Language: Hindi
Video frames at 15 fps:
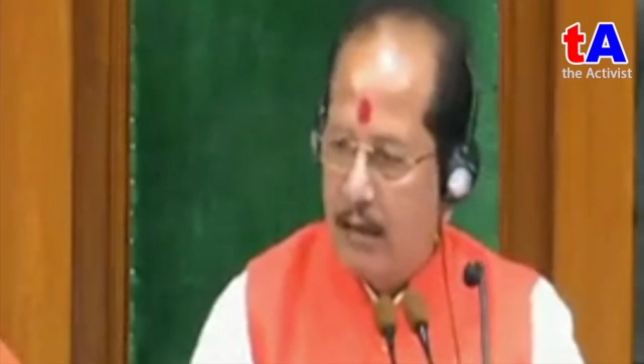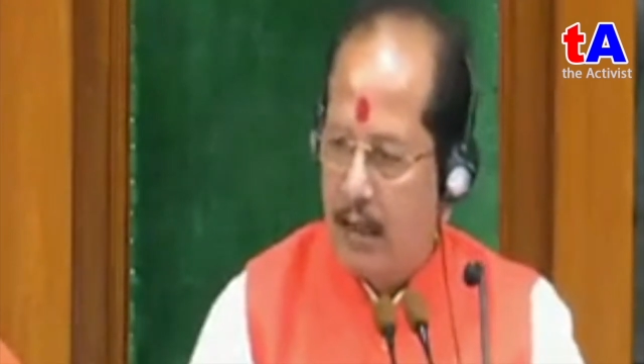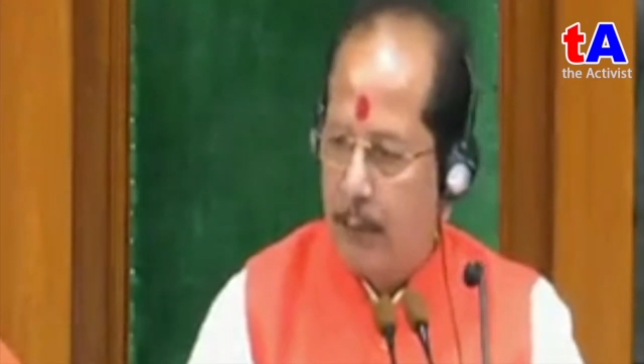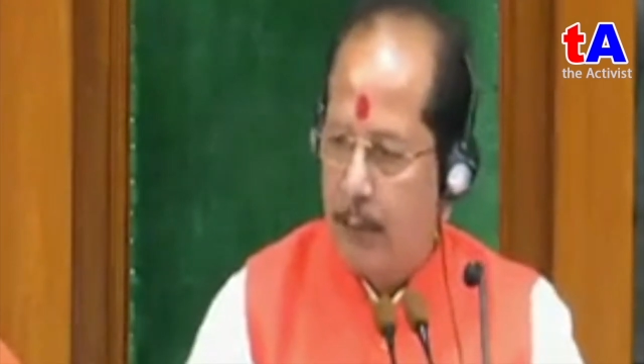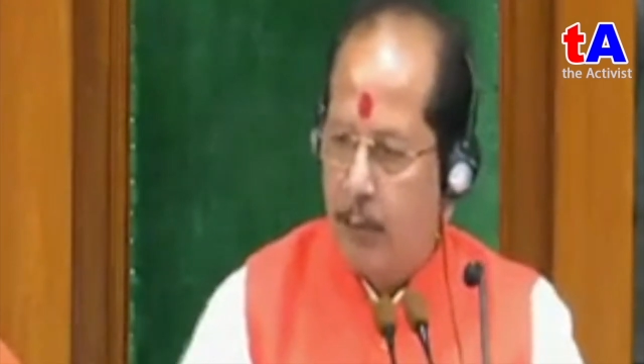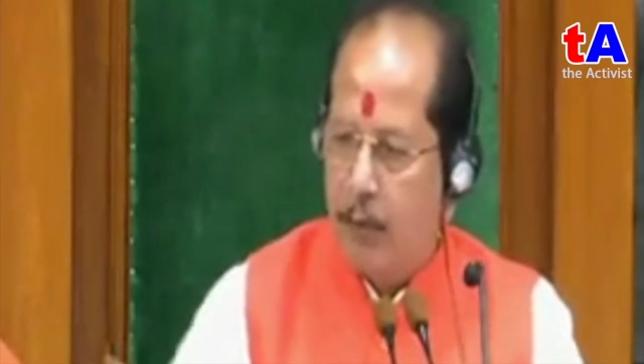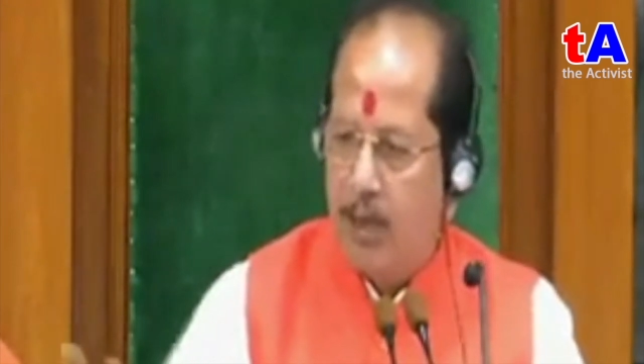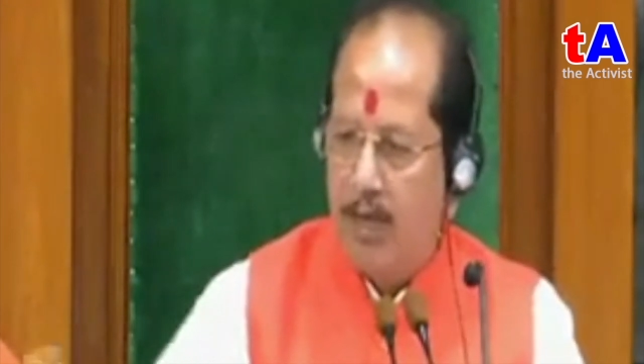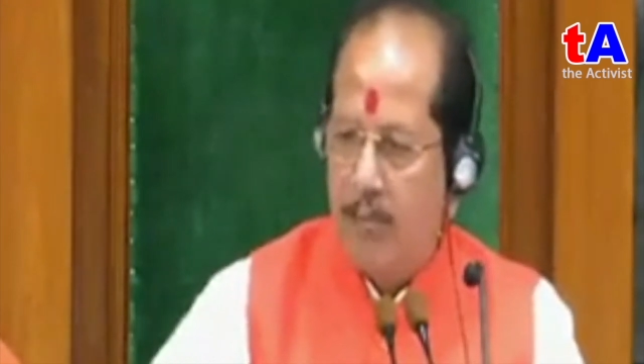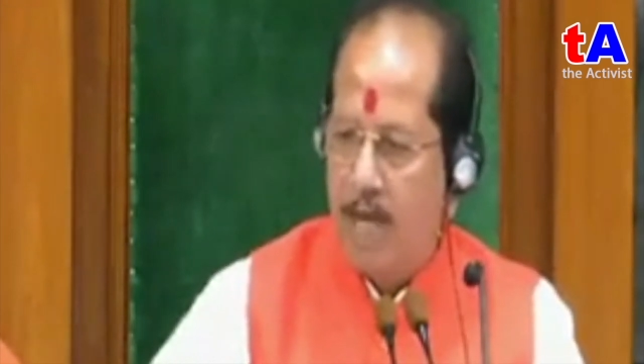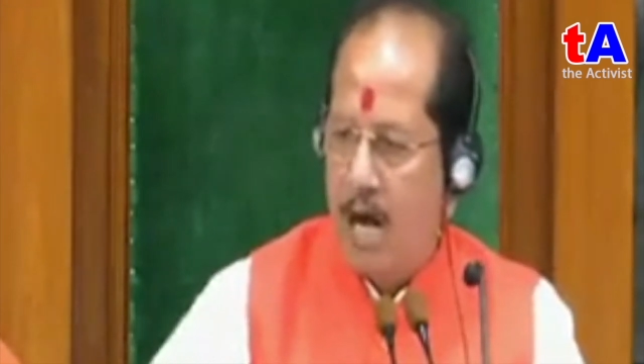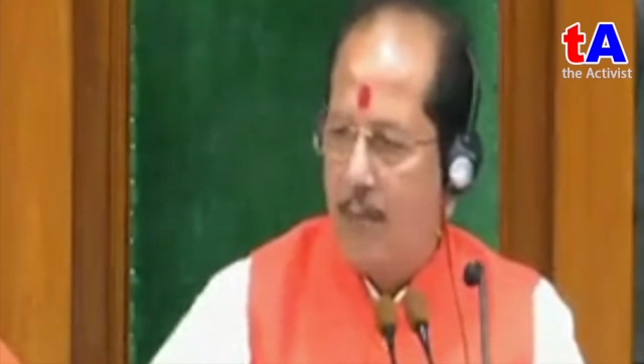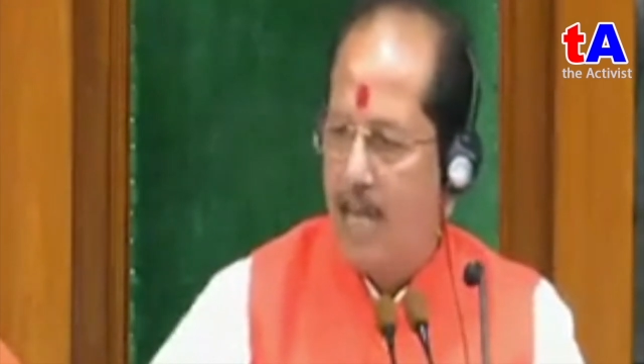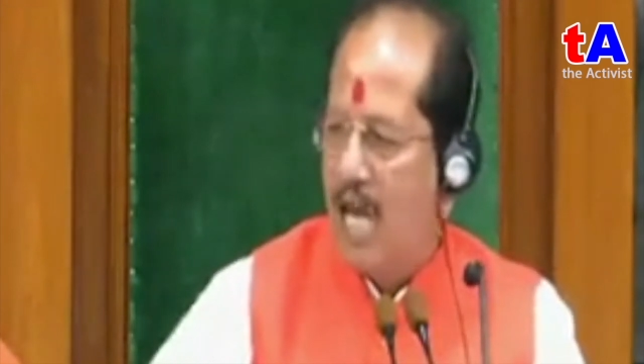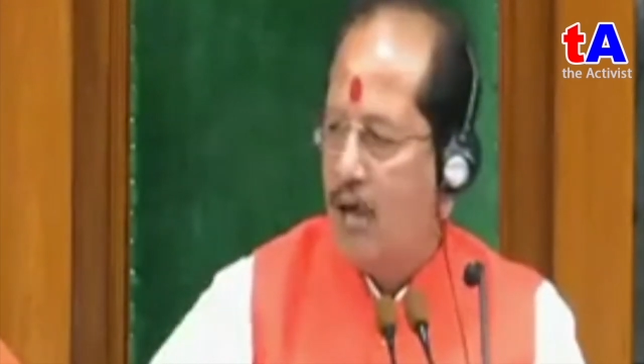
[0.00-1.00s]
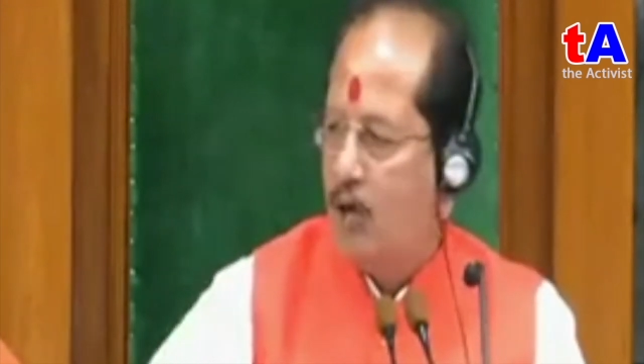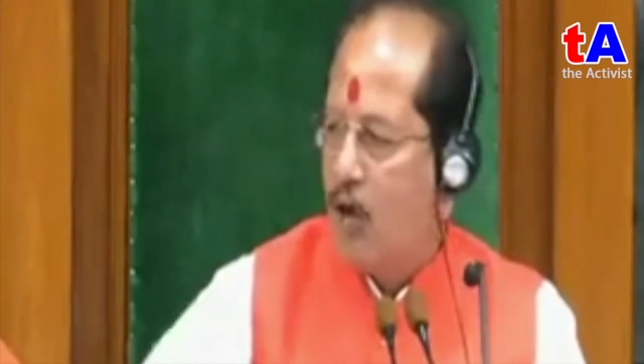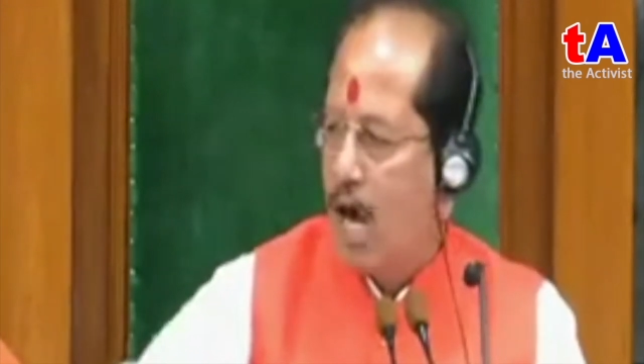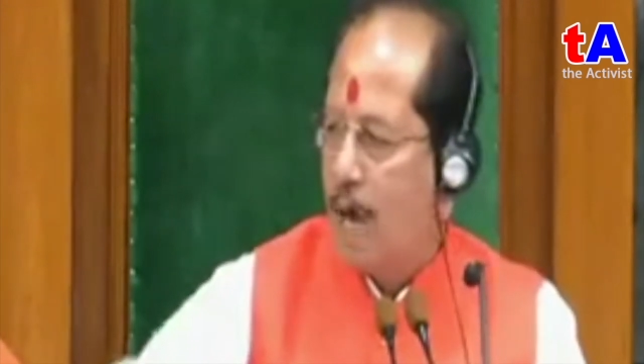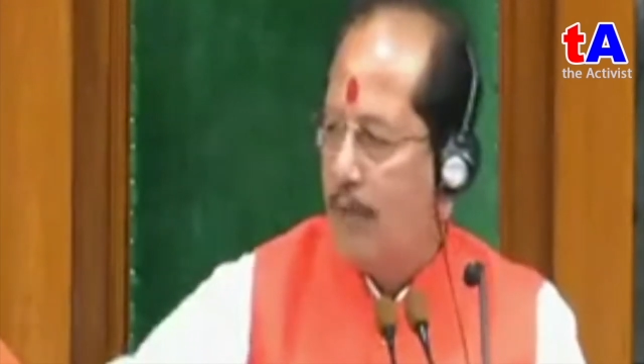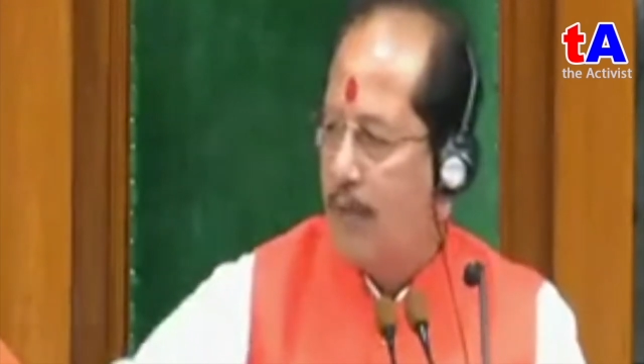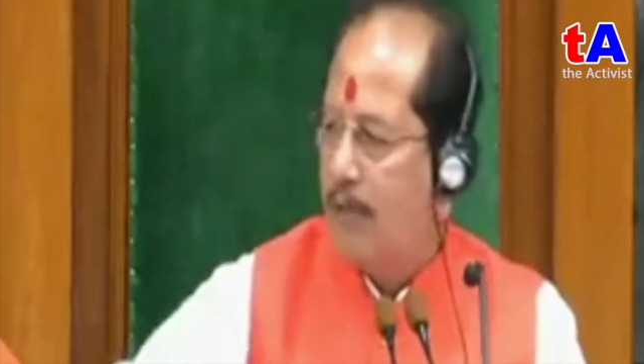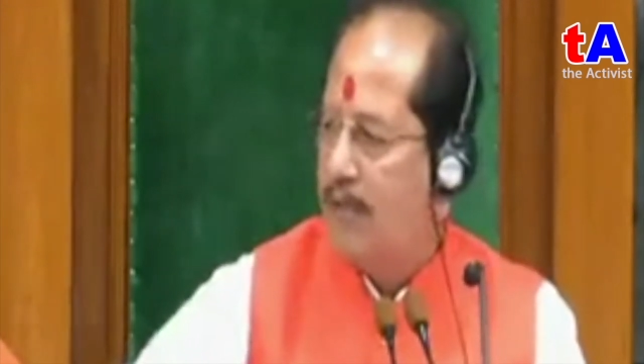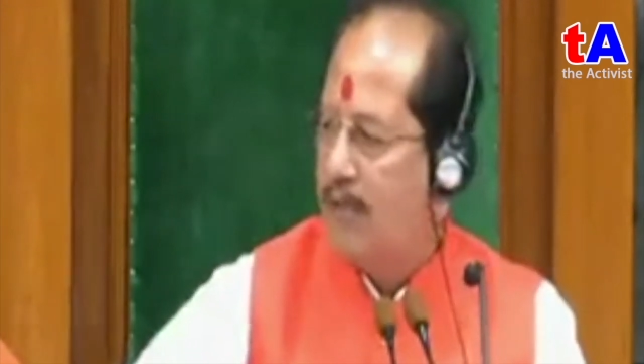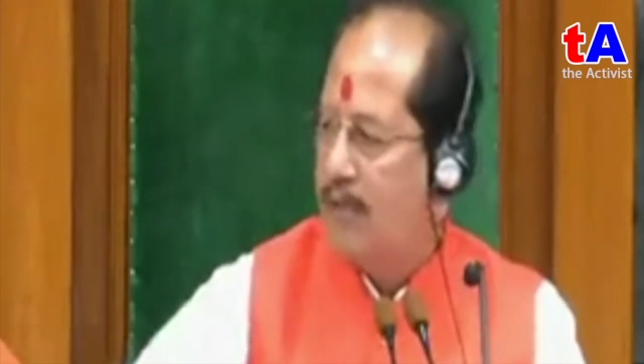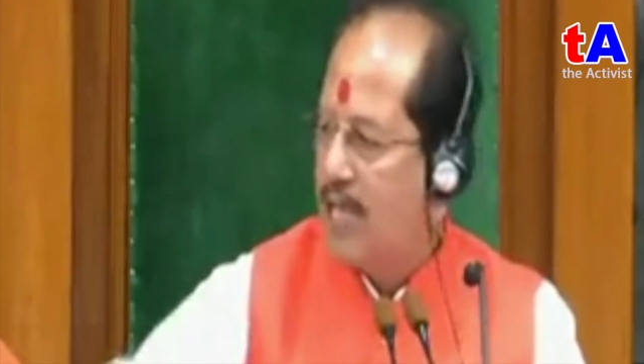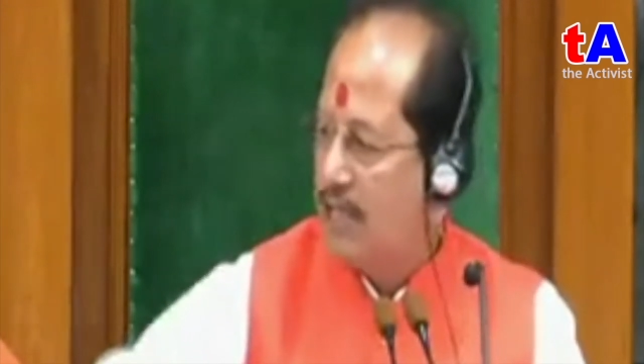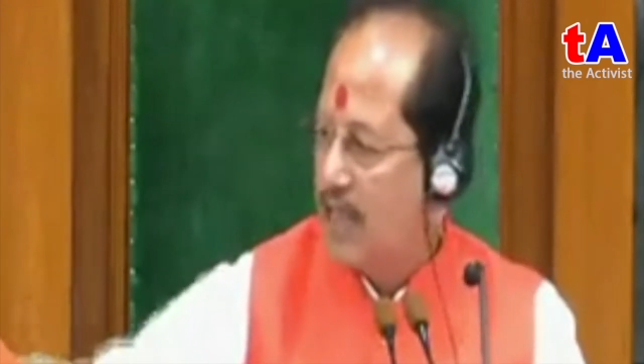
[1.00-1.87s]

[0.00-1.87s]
कि पूरी मामला को आप गंभीरता